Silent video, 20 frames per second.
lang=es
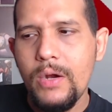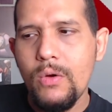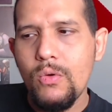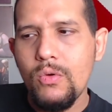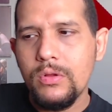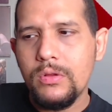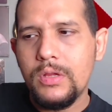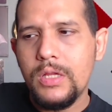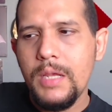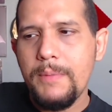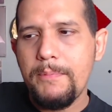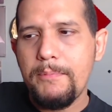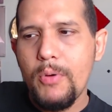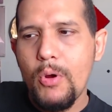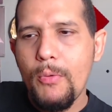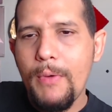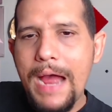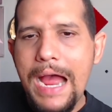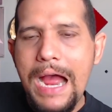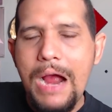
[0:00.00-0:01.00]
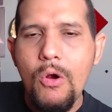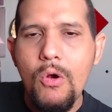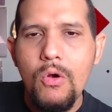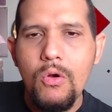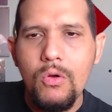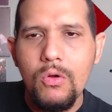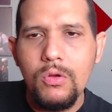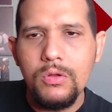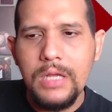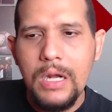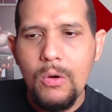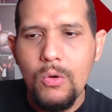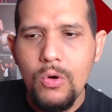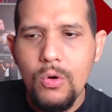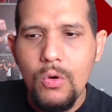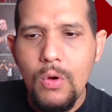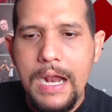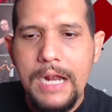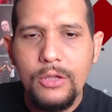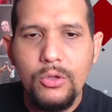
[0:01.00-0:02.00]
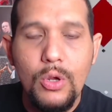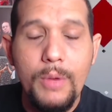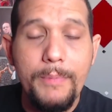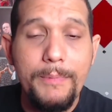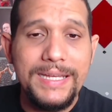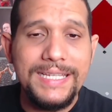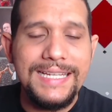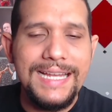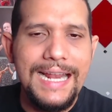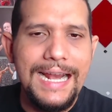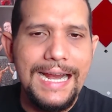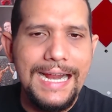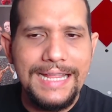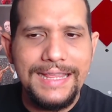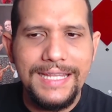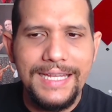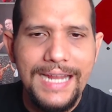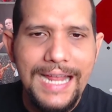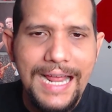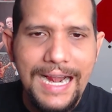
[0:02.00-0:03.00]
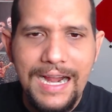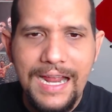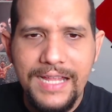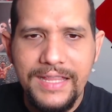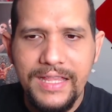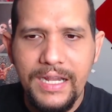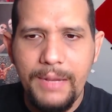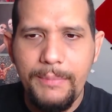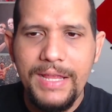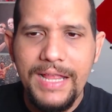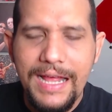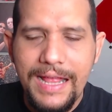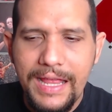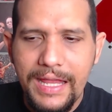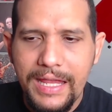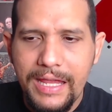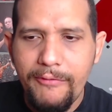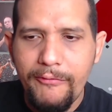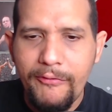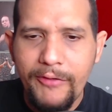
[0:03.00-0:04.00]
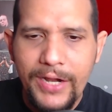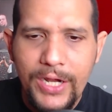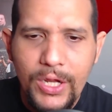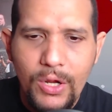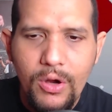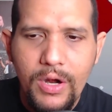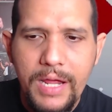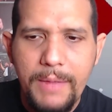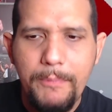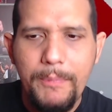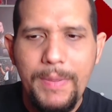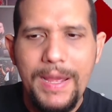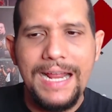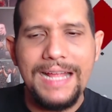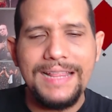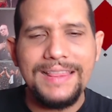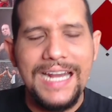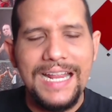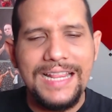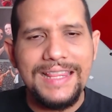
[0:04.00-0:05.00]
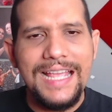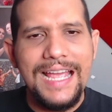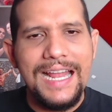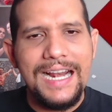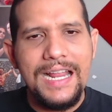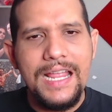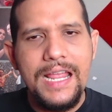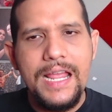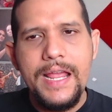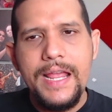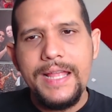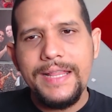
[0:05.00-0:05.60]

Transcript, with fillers: un tipo bajo contra uno alto, empezar a castigar las extremidades inferiores para tratar